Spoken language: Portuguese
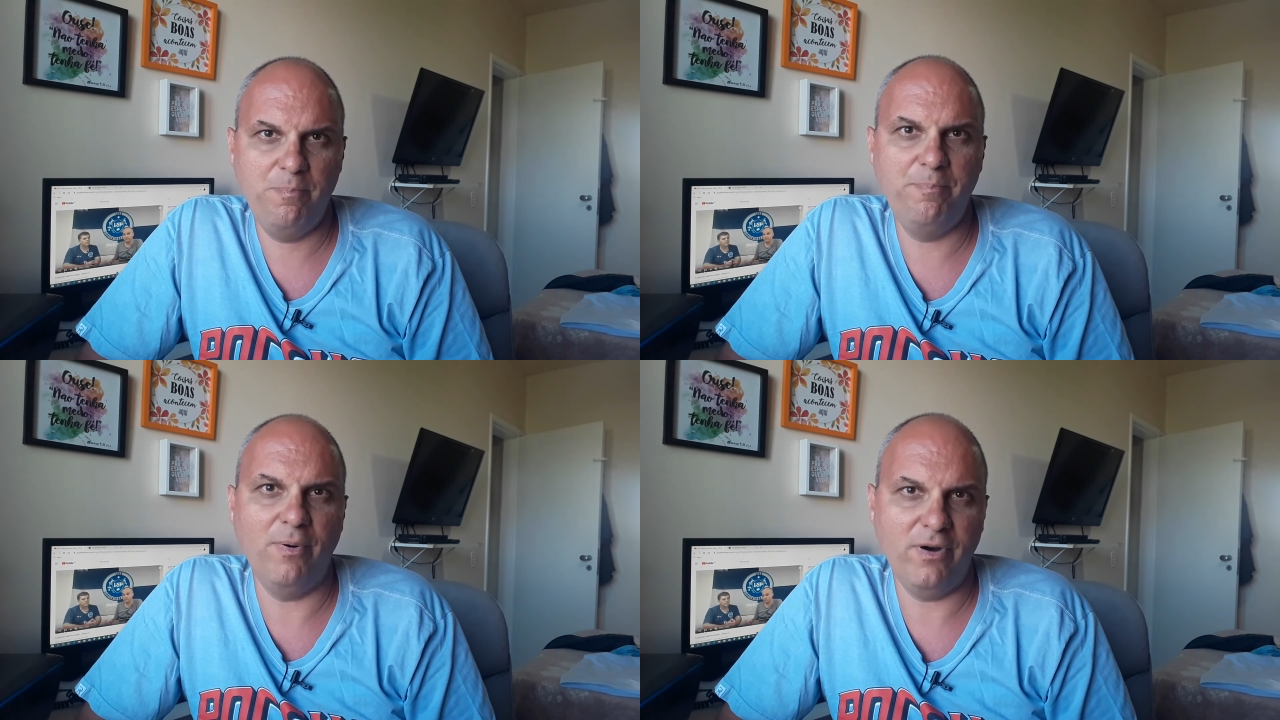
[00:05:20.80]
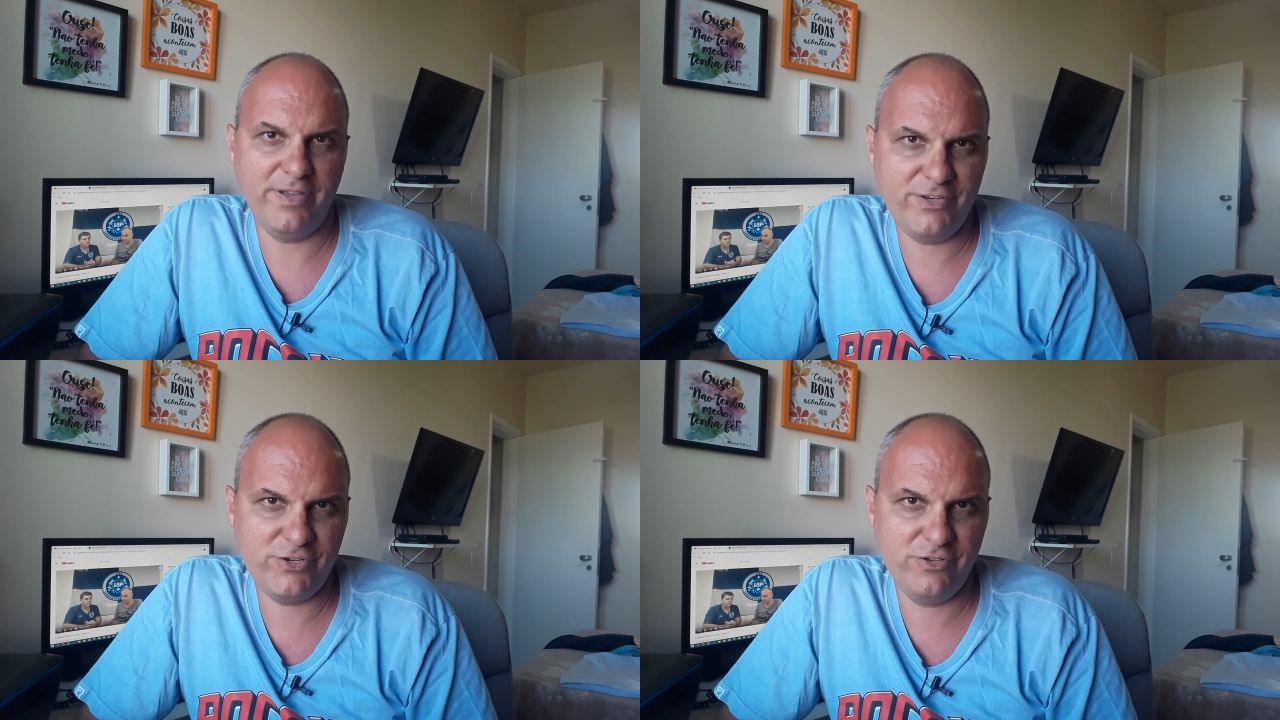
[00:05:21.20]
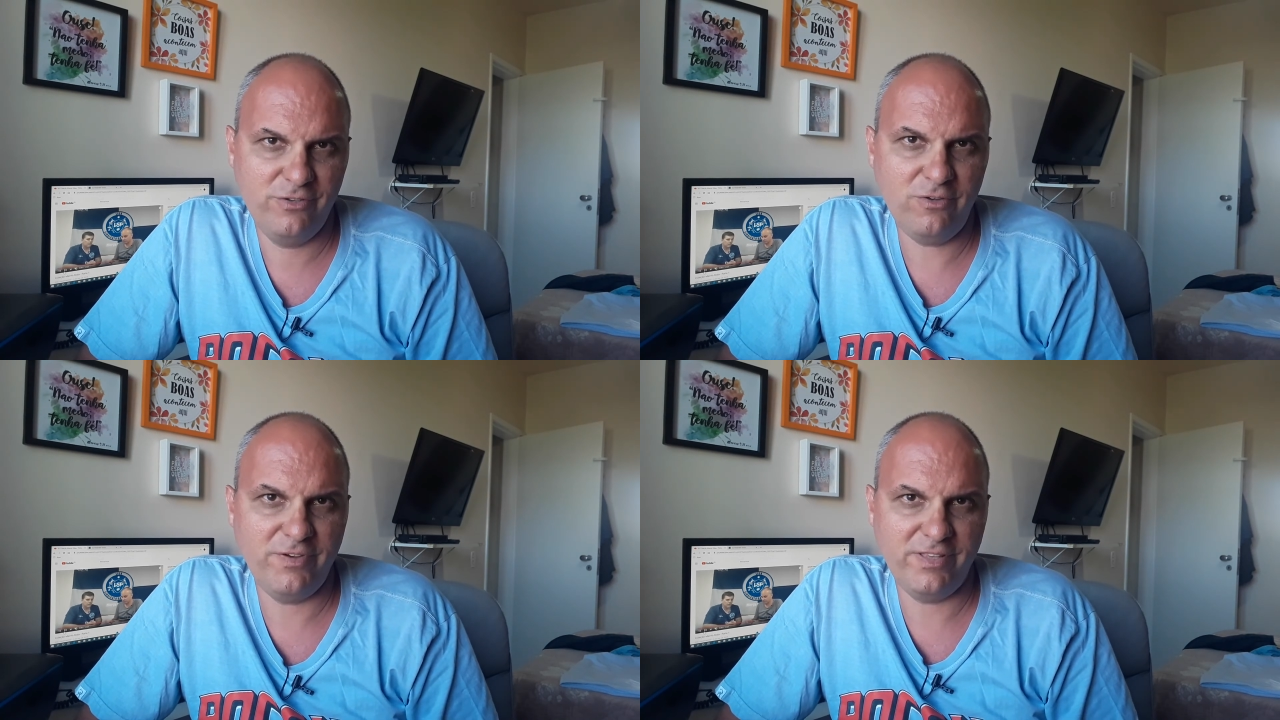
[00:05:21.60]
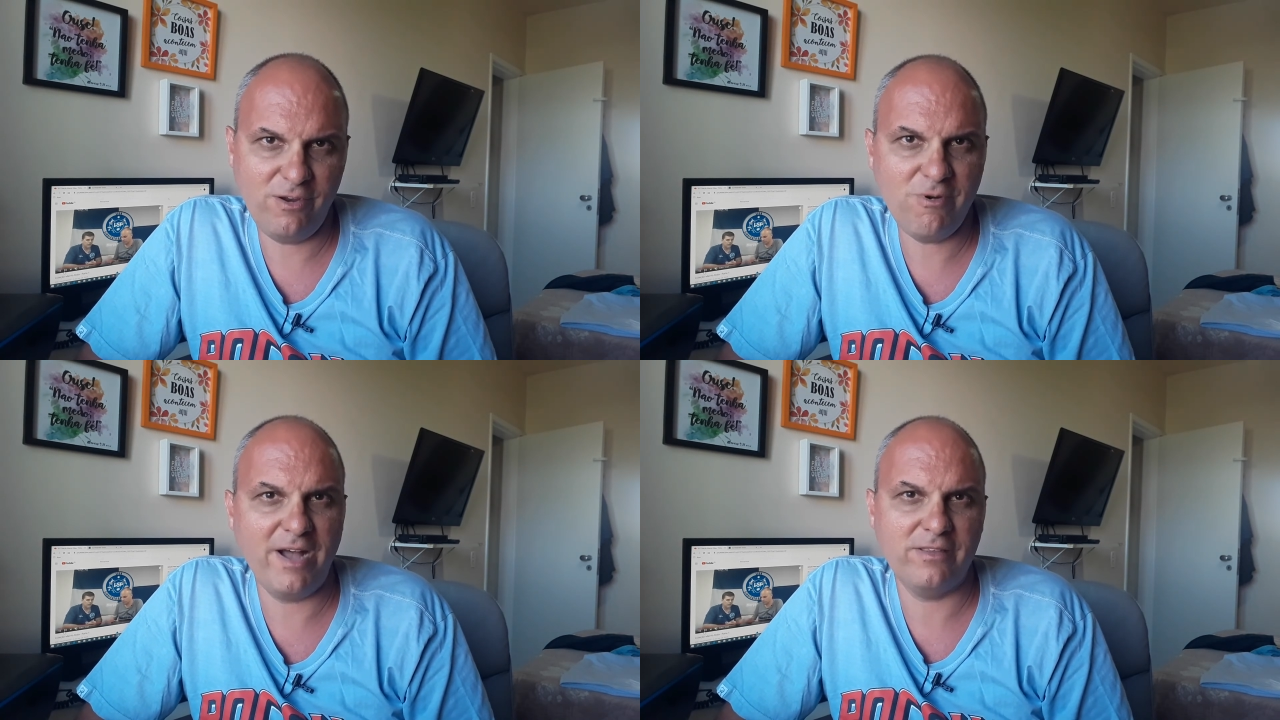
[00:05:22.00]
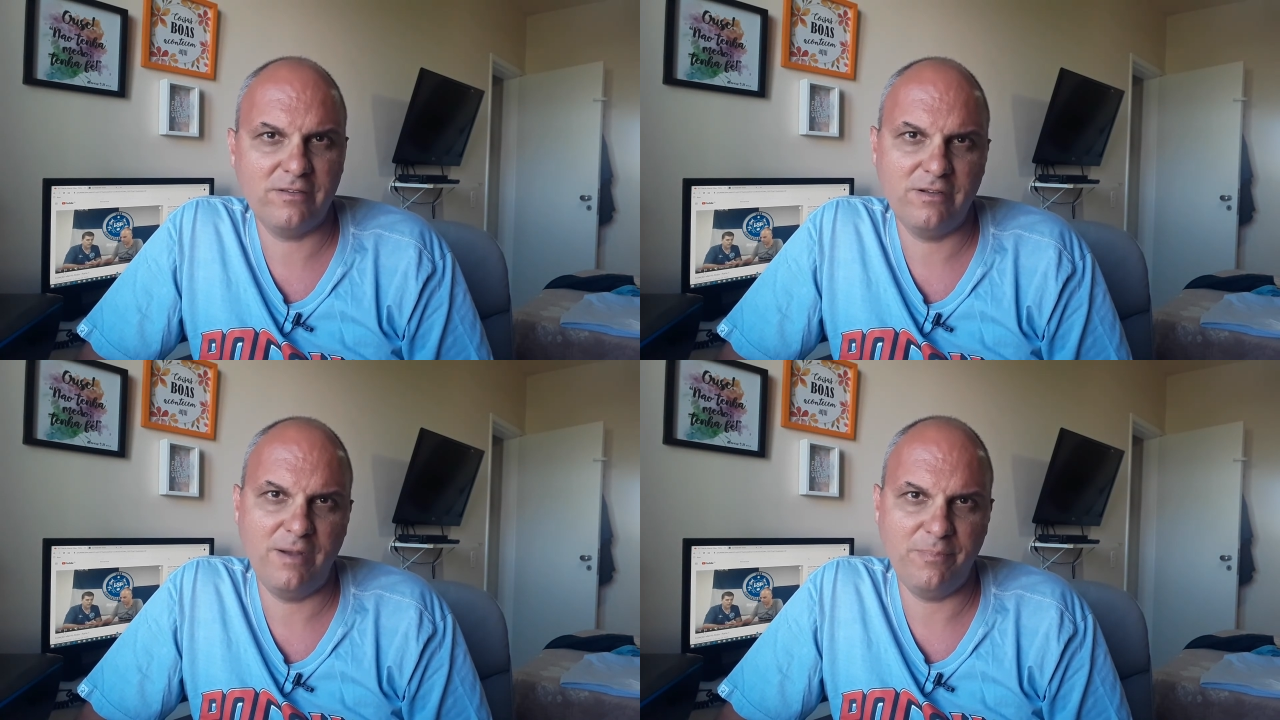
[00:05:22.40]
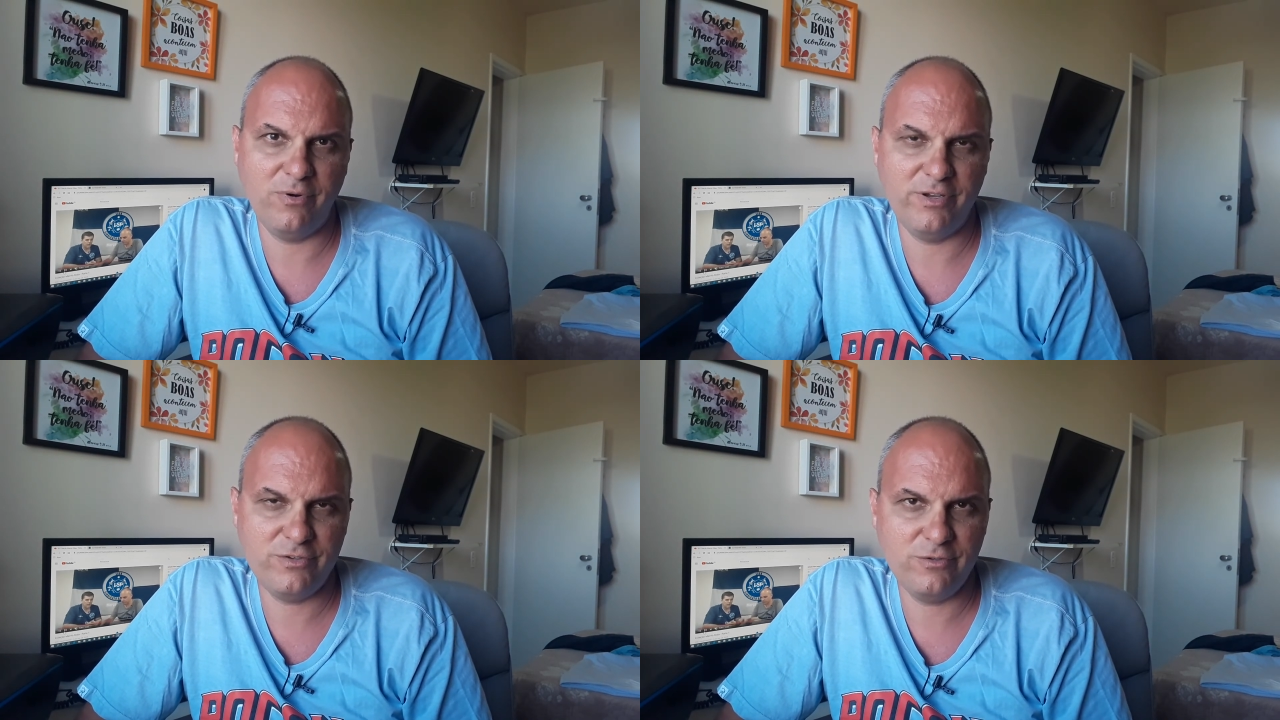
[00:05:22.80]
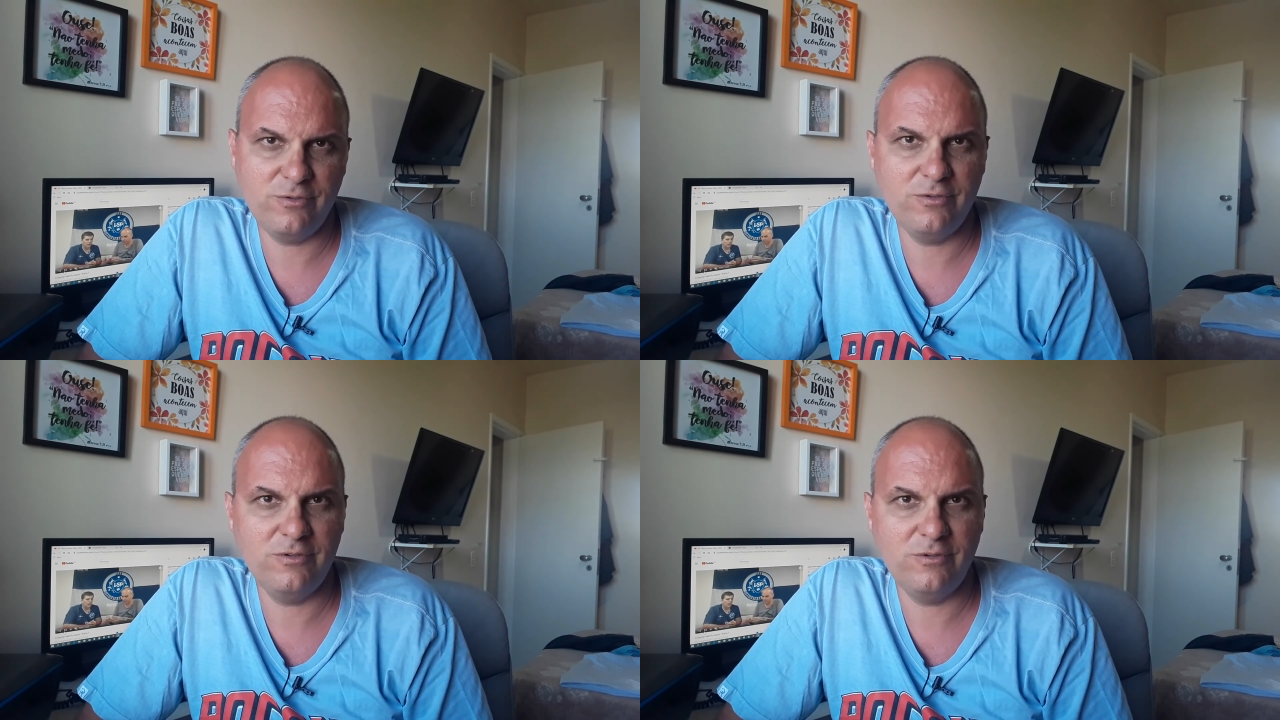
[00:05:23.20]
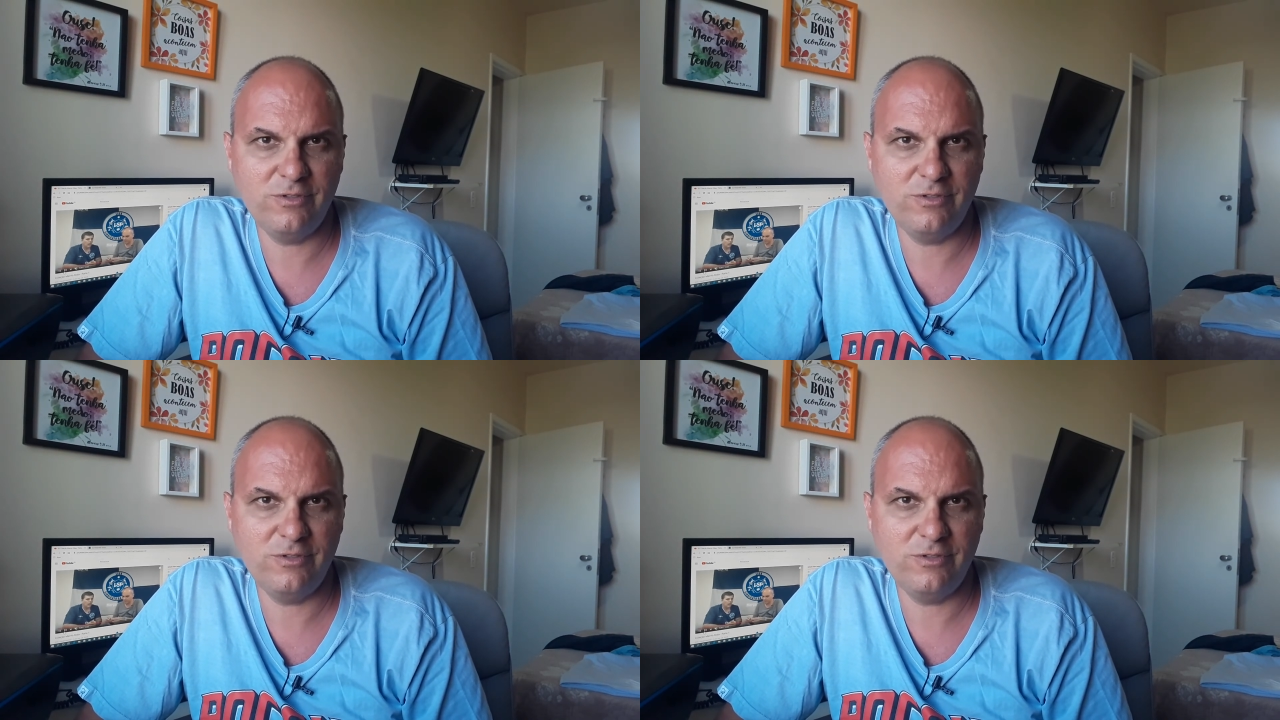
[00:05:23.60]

pós 94, após o,